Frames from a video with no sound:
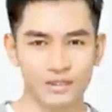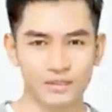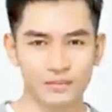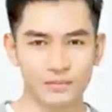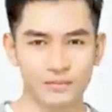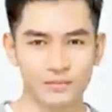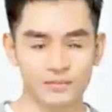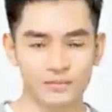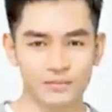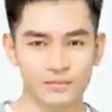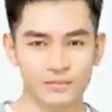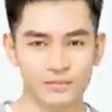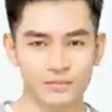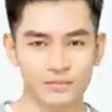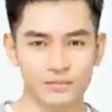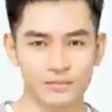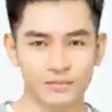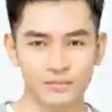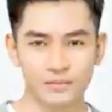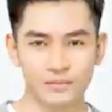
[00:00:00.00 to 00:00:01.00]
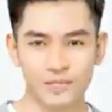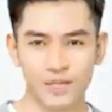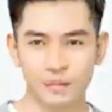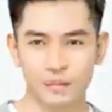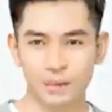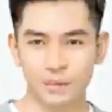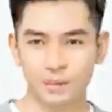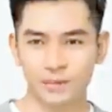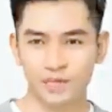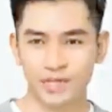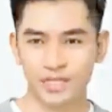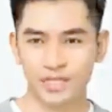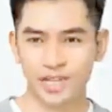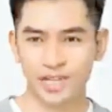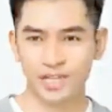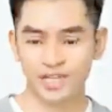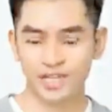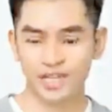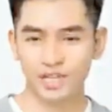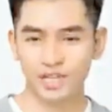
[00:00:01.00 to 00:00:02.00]
akan menerima hadiah Tuhan
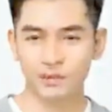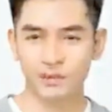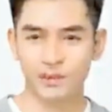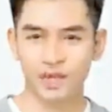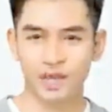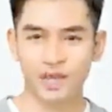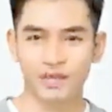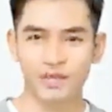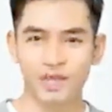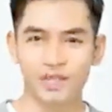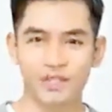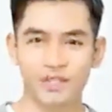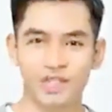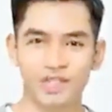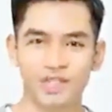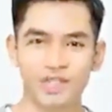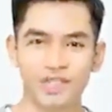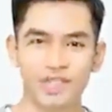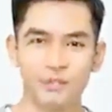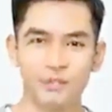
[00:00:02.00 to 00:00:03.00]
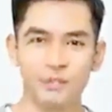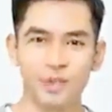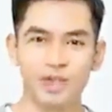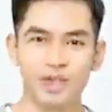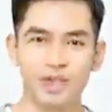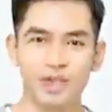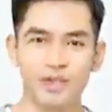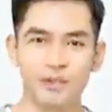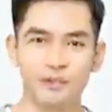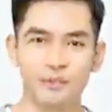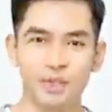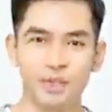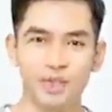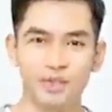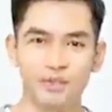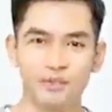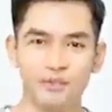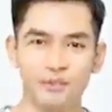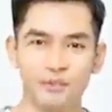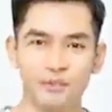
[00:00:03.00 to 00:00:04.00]
dan Anda semua bisa memasuki
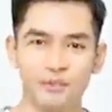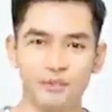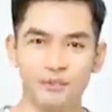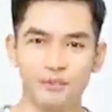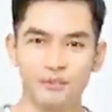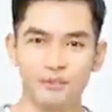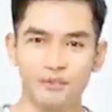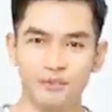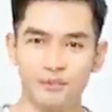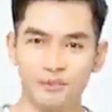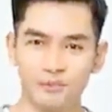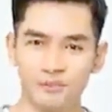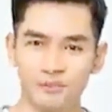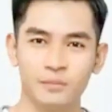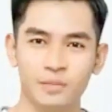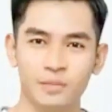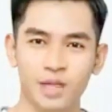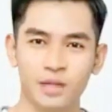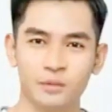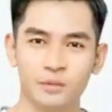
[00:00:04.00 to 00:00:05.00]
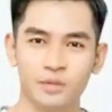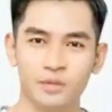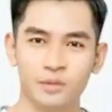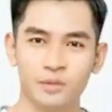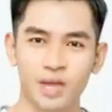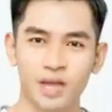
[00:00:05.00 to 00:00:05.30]
alam reinkarnasi.